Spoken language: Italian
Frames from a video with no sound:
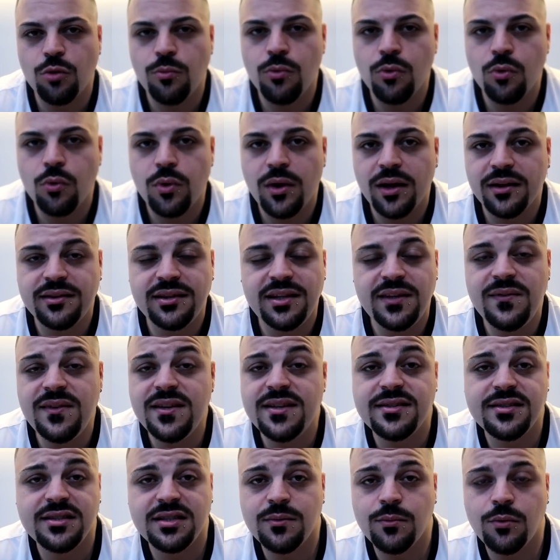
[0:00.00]
comunque
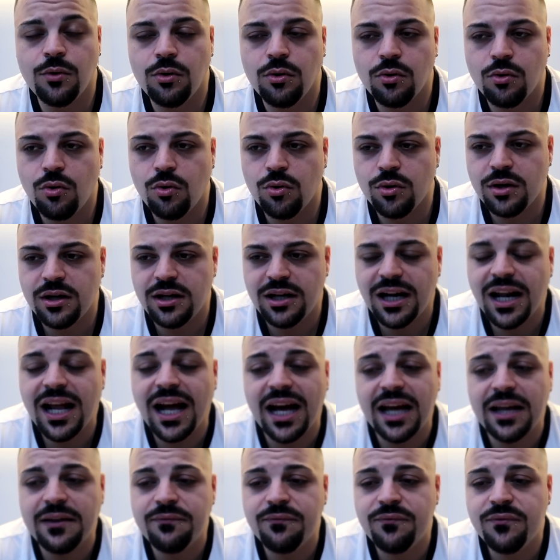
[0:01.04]
attivissimo con le
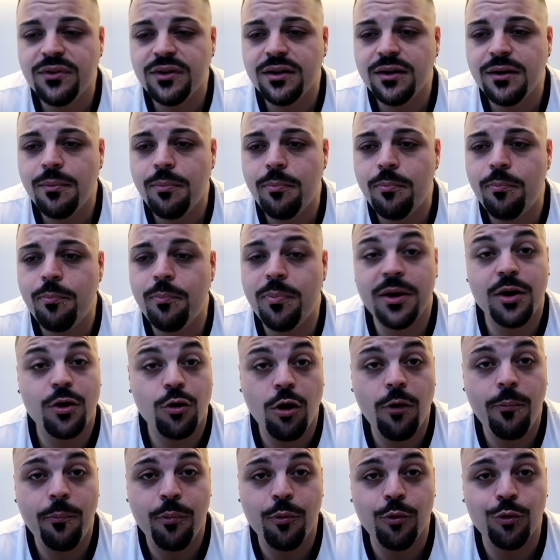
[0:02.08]
live,
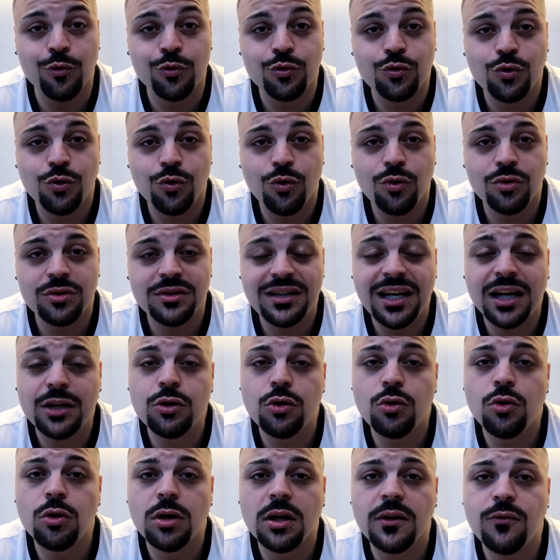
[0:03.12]
però appunto, dato
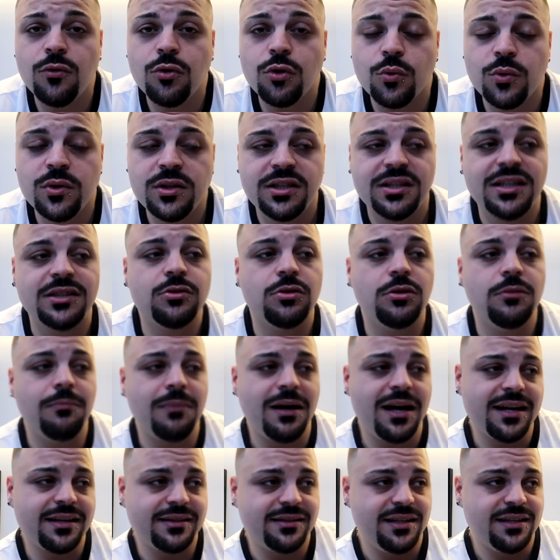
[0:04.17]
il loro lavoro, quindi dato il
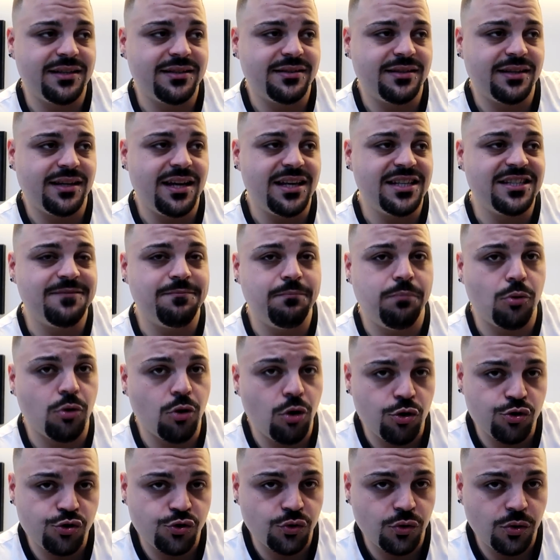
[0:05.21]
Martex che è
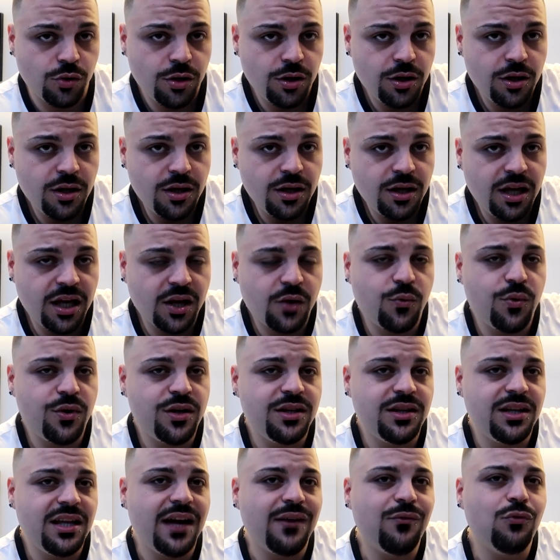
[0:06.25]
esploso, e
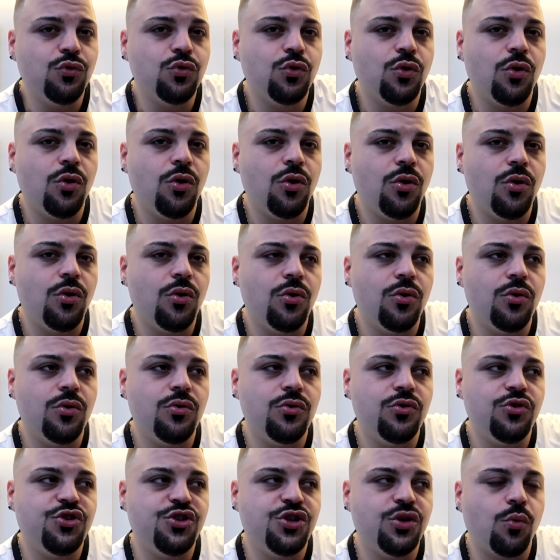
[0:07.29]
quindi ha avuto
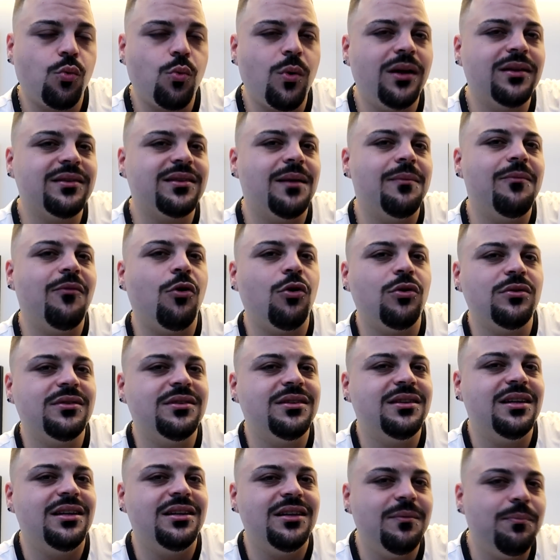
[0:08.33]
50
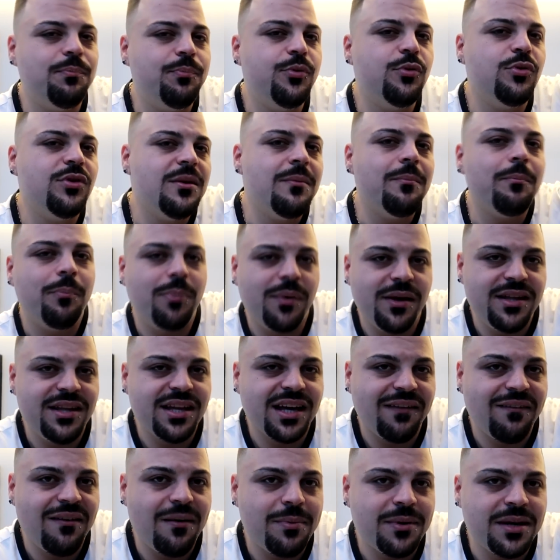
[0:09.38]
volte di più gli impegni
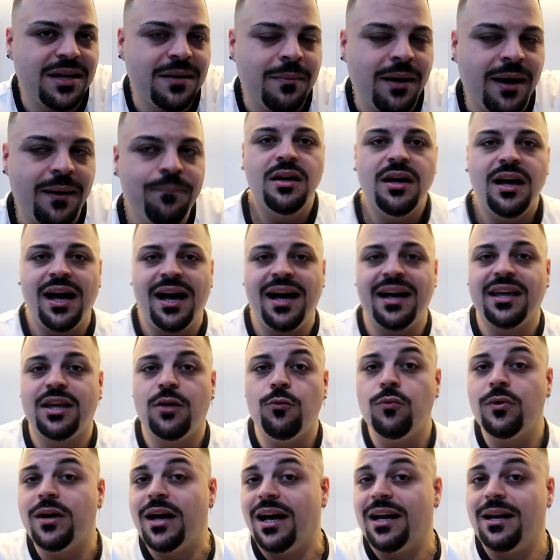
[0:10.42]
che aveva prima. Anche
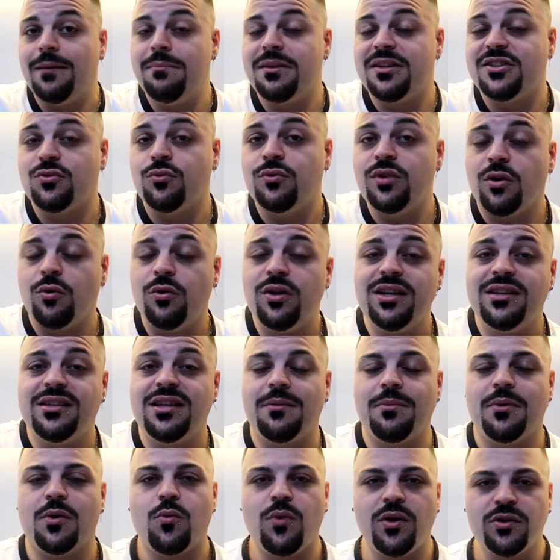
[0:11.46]
un Calabres e un Nico
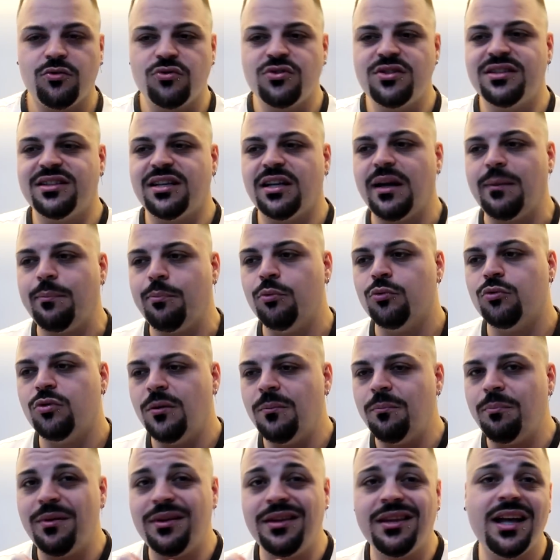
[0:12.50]
Inter, per quanto si stanno appunto
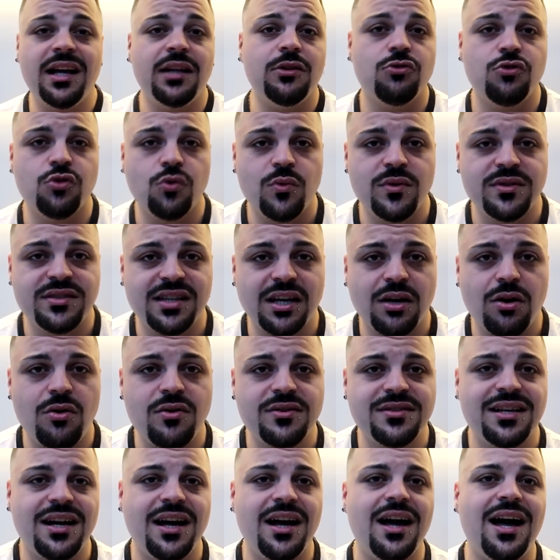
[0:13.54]
impegnando su questa
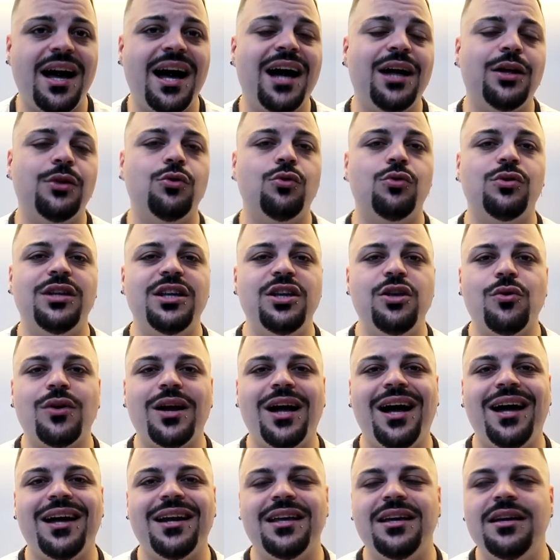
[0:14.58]
cosa, hanno degli
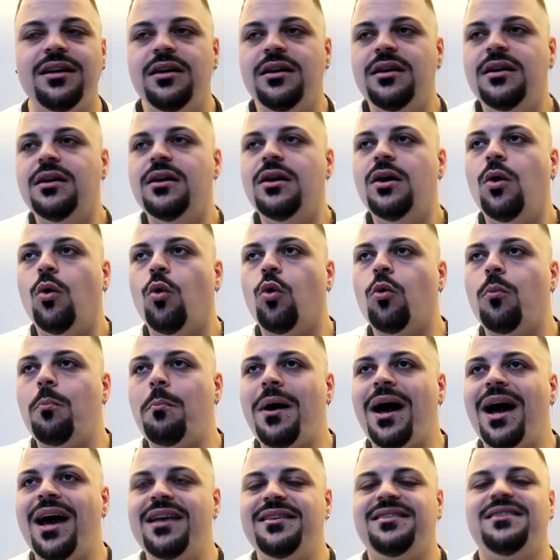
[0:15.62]
orari
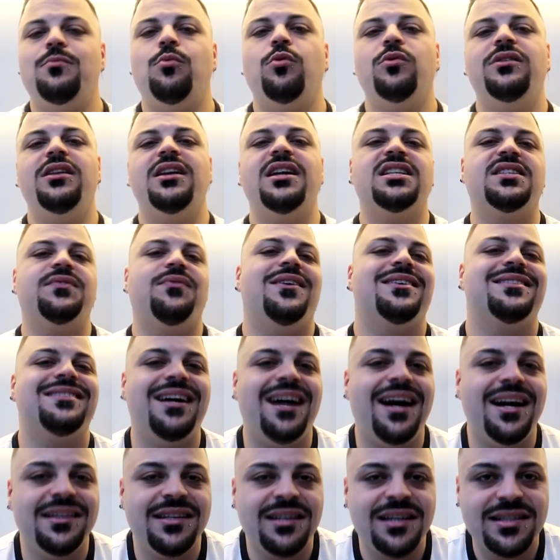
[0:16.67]
ormai si può dire
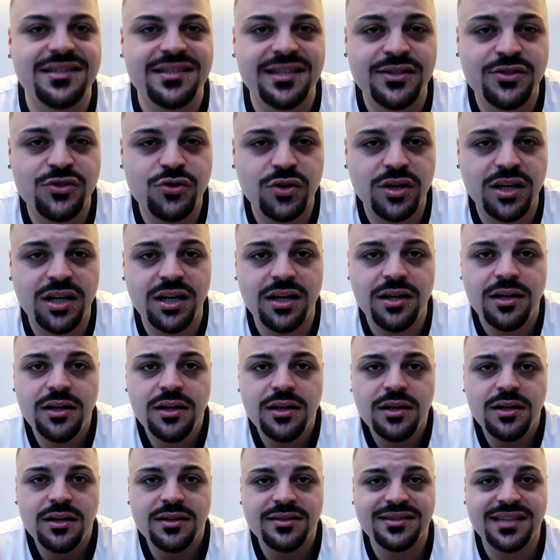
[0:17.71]
sfasati, nel senso che
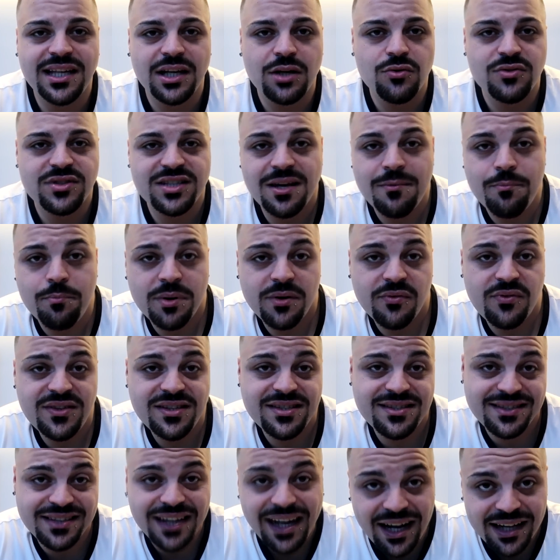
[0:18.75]
stanno sempre
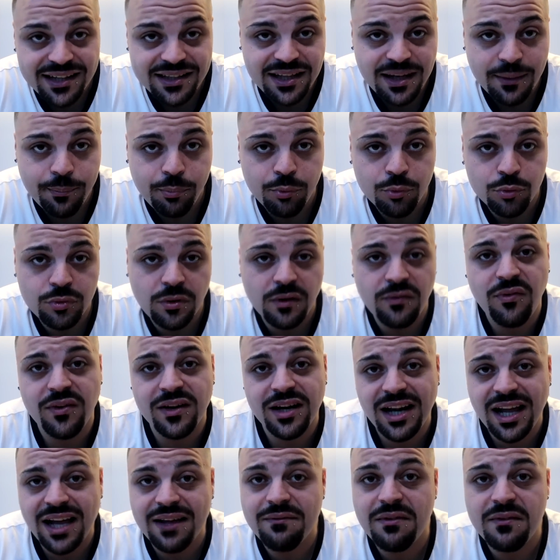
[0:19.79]
fissati appunto a fare
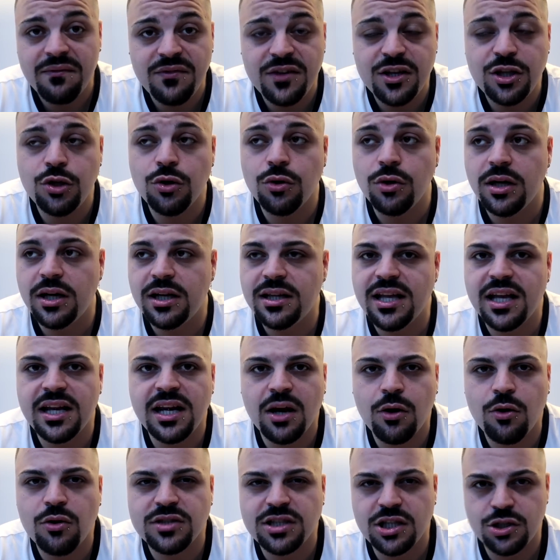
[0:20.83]
live e video ed è
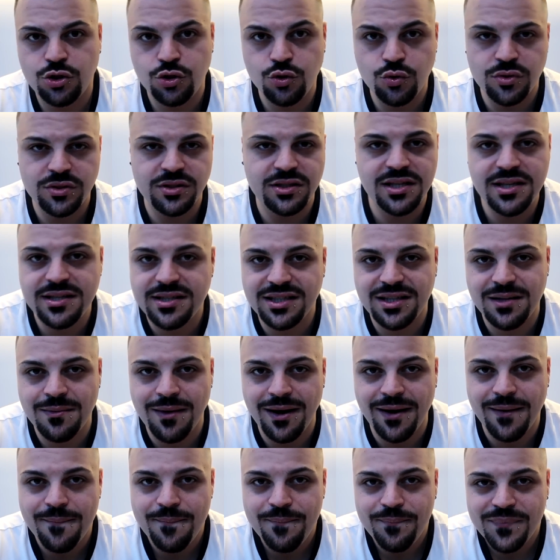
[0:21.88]
una cosa
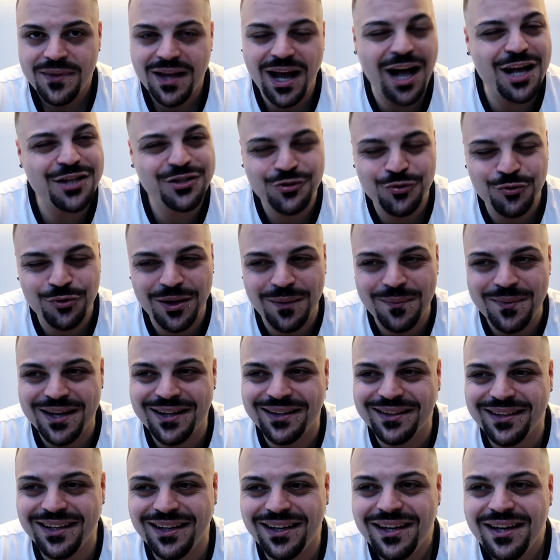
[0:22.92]
giustissima
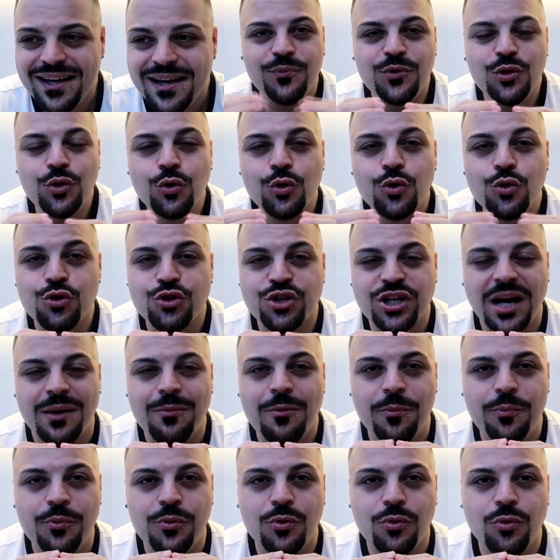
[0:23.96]
assolutamente, non
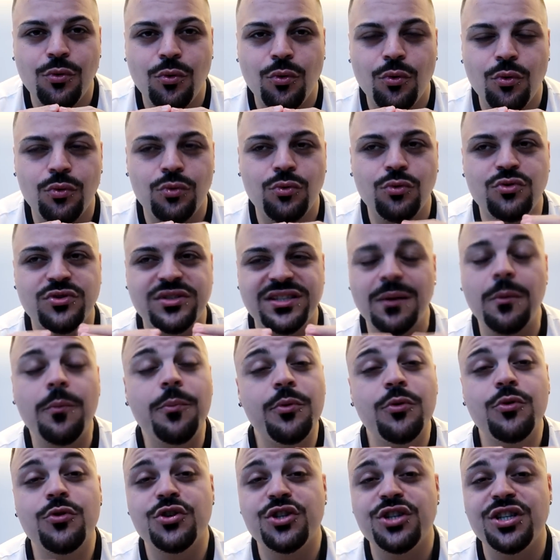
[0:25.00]
riusciamo più, non siamo
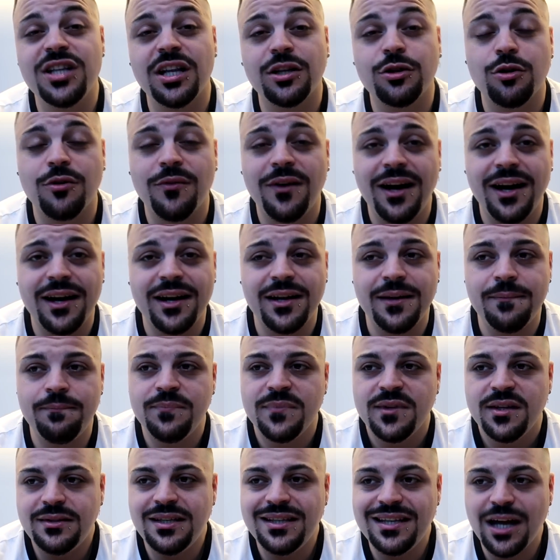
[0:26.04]
più riusciti a trovare
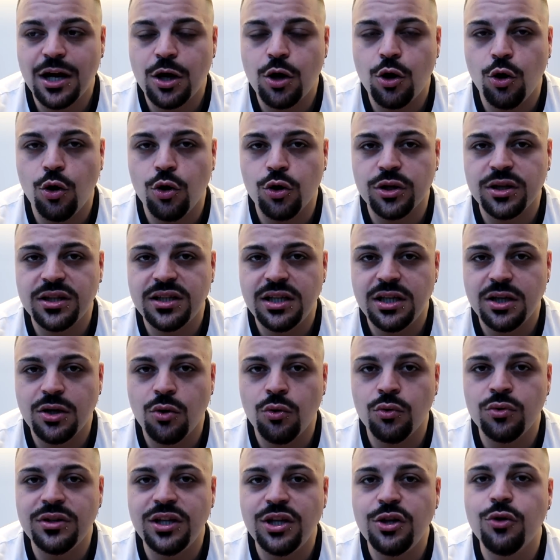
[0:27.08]
degli accordi
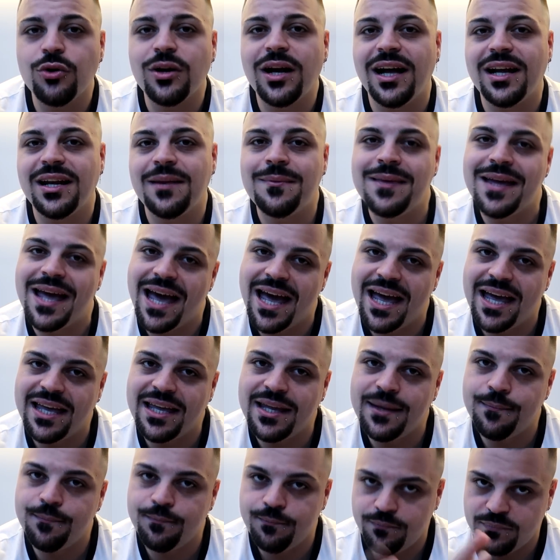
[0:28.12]
con degli orari
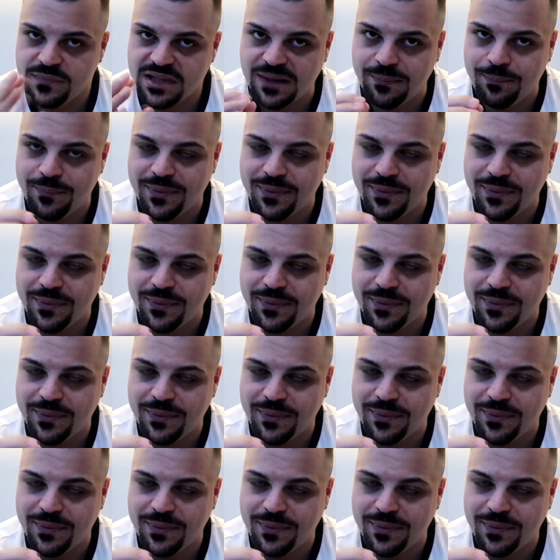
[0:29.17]
miei, tra